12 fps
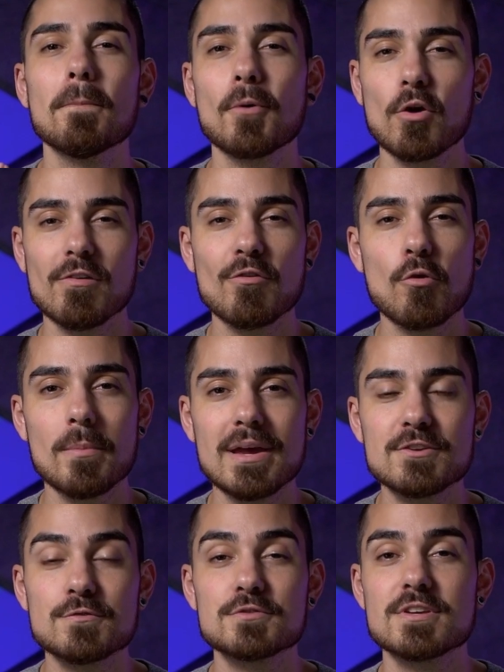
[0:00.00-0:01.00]

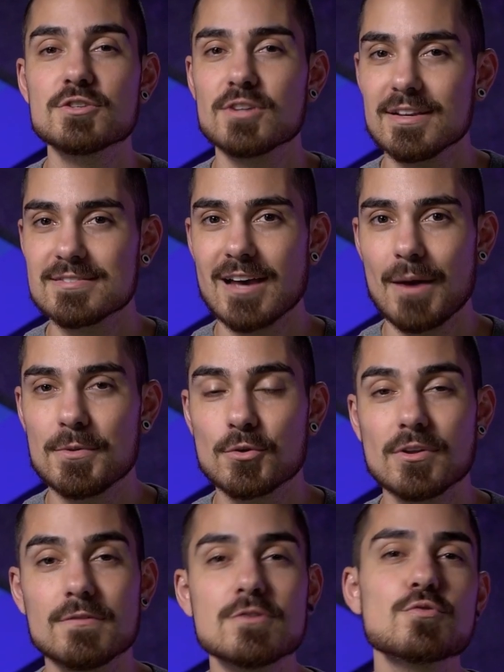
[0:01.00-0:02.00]
Provavelmente você já sabe que o
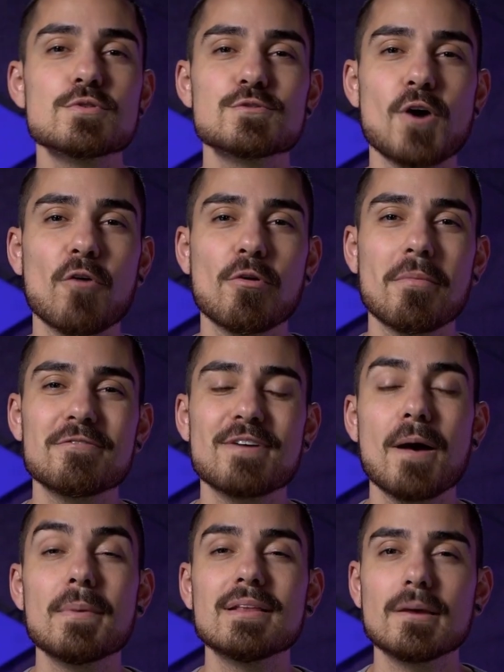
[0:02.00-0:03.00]
DaVinci Resolve é uma
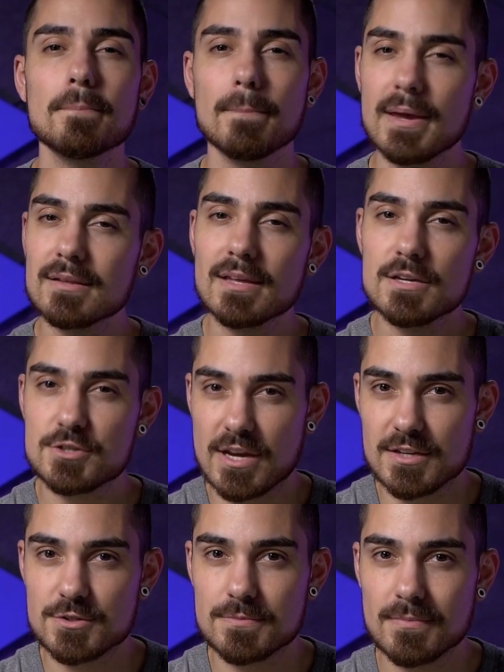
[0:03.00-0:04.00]
ferramenta bem
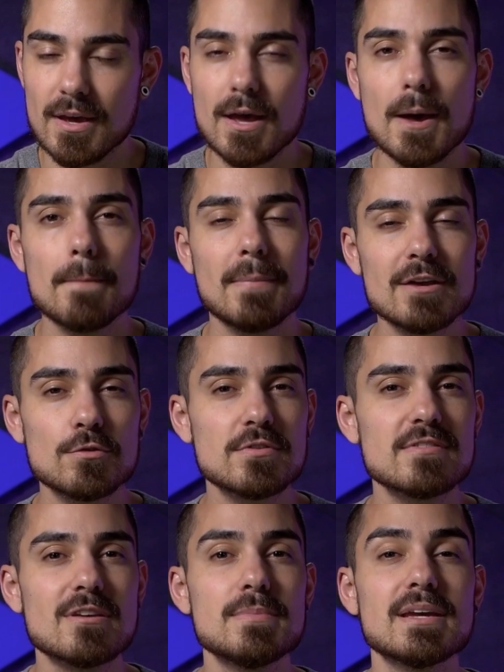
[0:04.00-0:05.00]
inteligente. Mas você
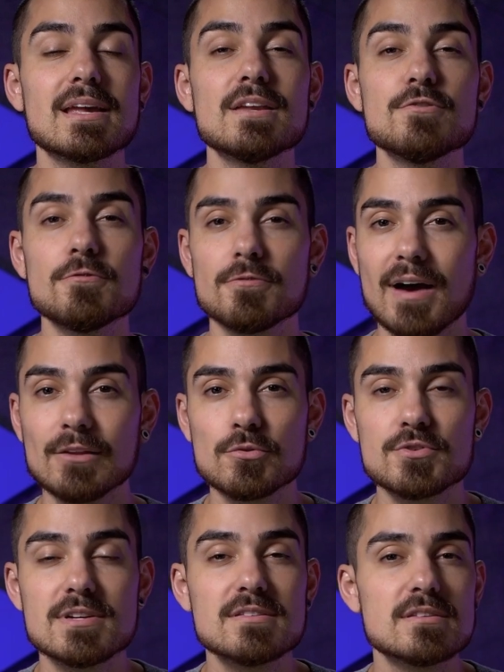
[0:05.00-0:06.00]
sabia que ele de fato
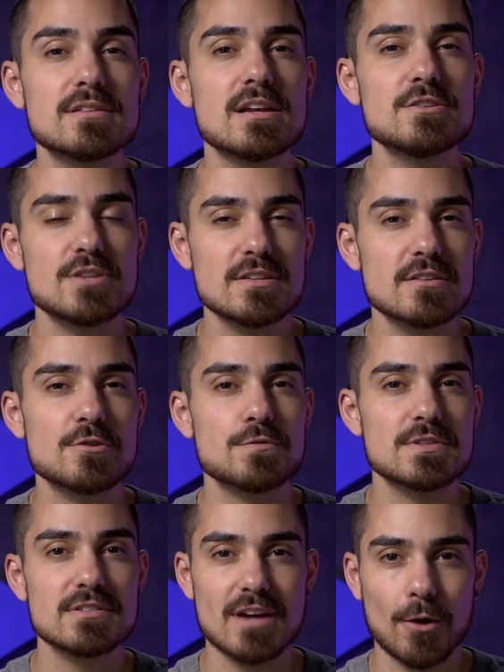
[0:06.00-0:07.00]
utiliza inteligência
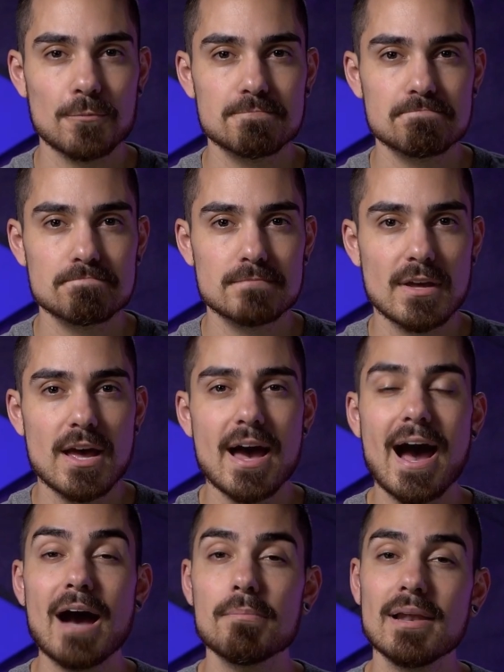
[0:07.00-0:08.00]
artificial?
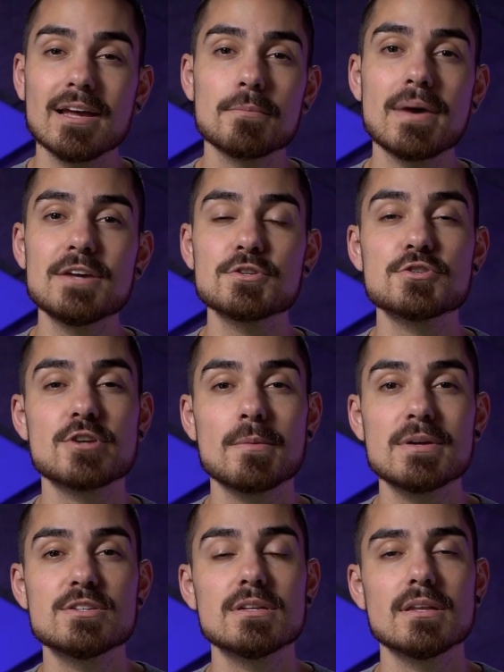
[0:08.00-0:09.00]
A Blackmagic
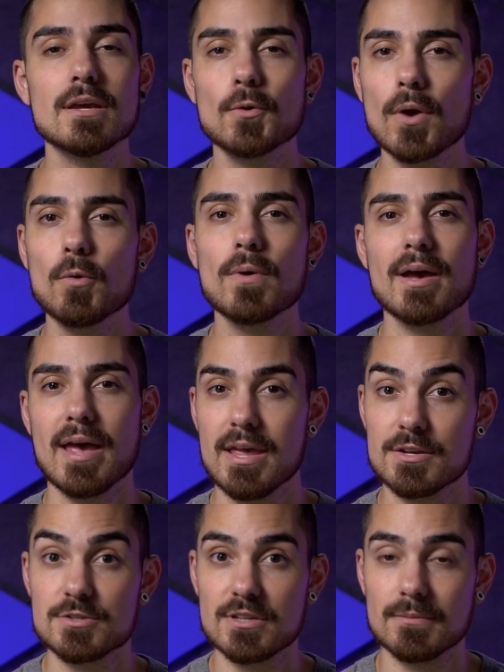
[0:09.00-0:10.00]
chama de Neural
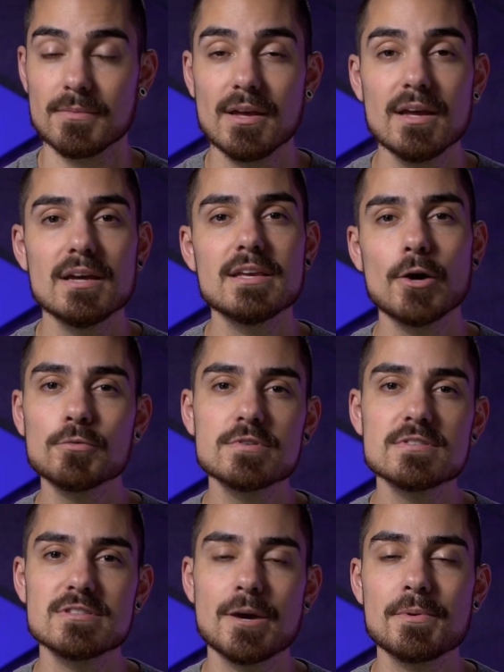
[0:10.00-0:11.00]
Engine, e é um
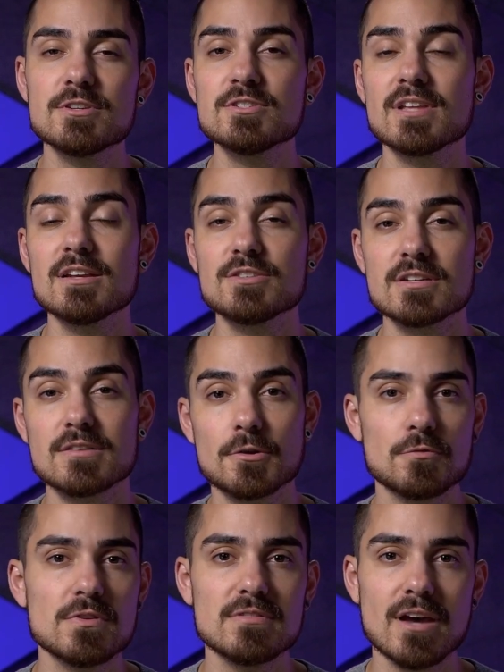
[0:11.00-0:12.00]
sistema de inteligência
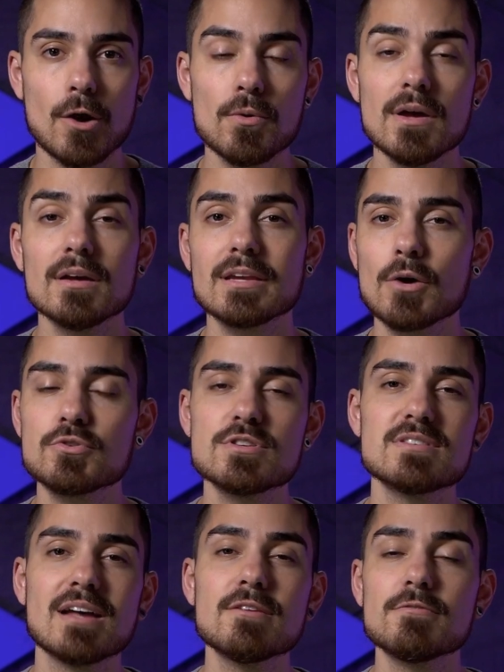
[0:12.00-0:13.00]
artificial que é
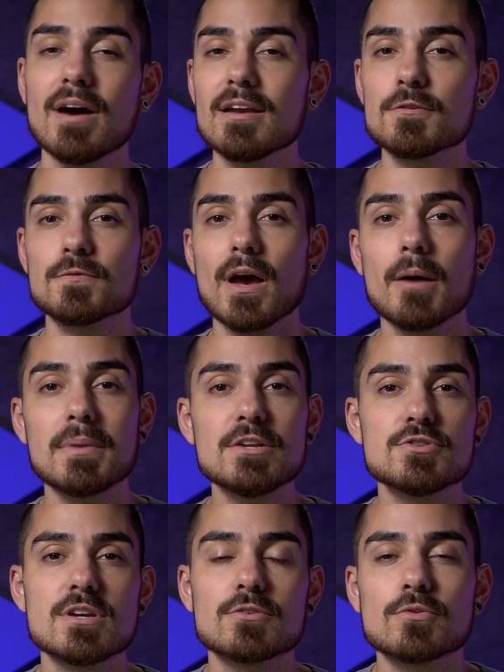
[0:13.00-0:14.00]
utilizado em várias
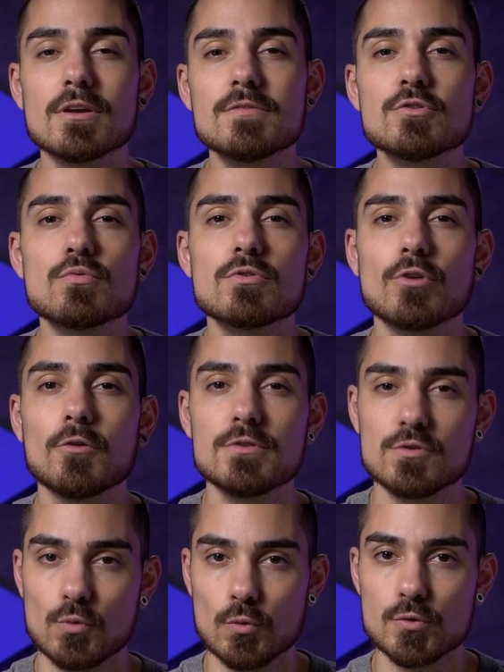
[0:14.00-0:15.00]
ferramentinhas do DaVinci Resolve
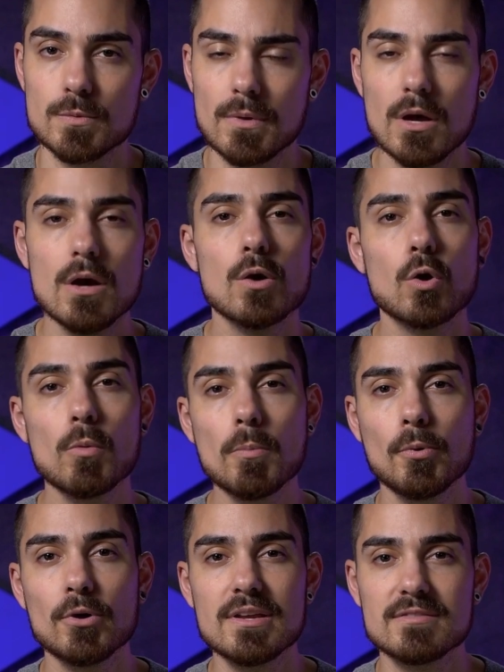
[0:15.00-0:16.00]
Studio, como
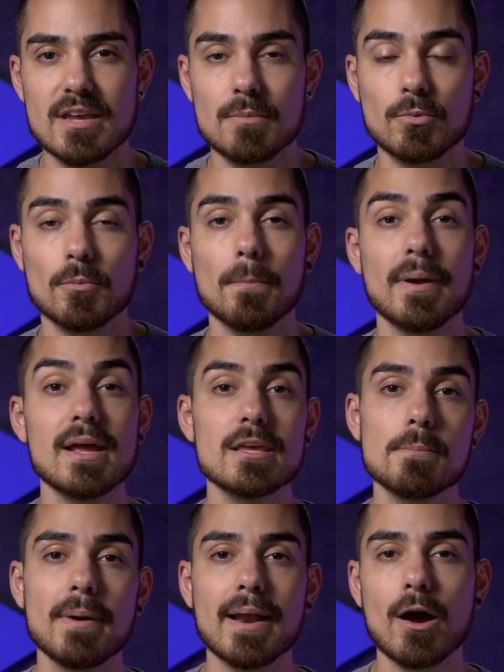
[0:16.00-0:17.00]
por exemplo, para
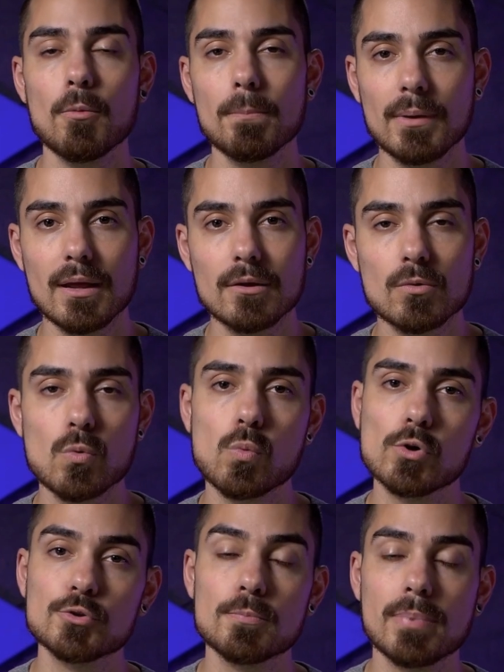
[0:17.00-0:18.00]
equiparar um plano com
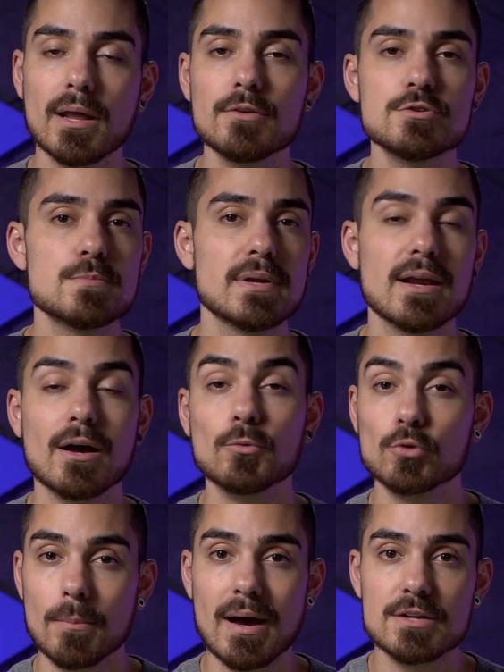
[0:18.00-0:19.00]
outro plano de maneira
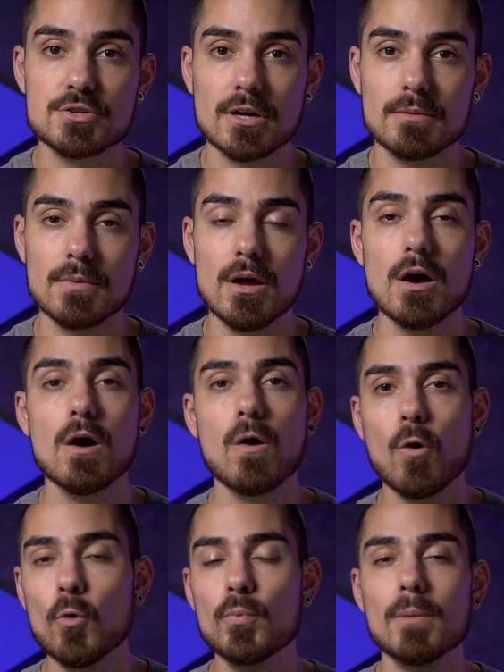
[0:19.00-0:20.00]
automática,
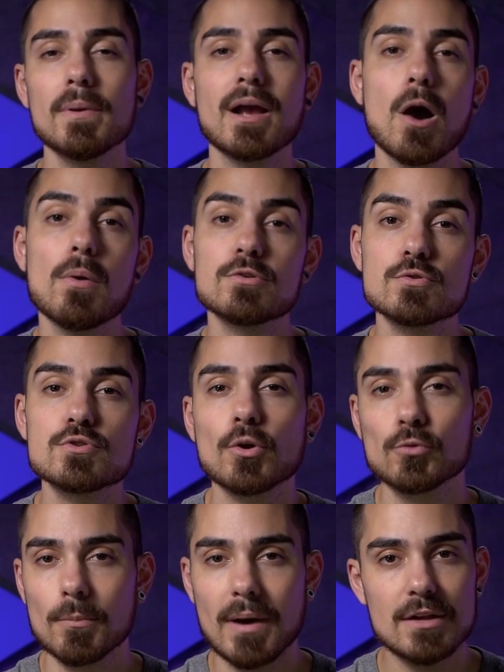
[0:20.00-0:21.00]
ou para aplicar um ajuste
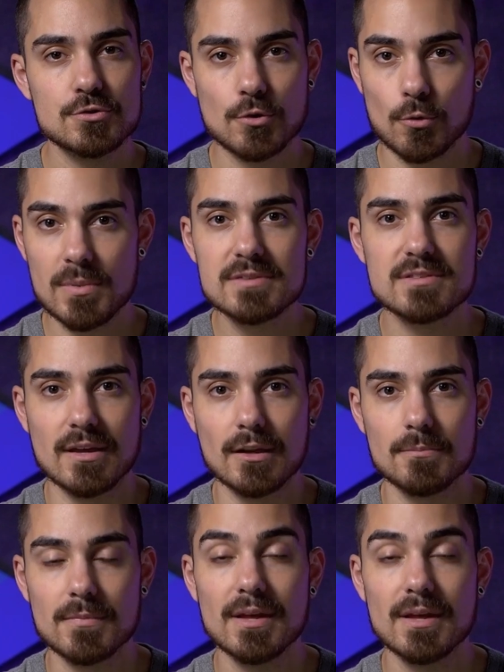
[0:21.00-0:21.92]
automático numa cena.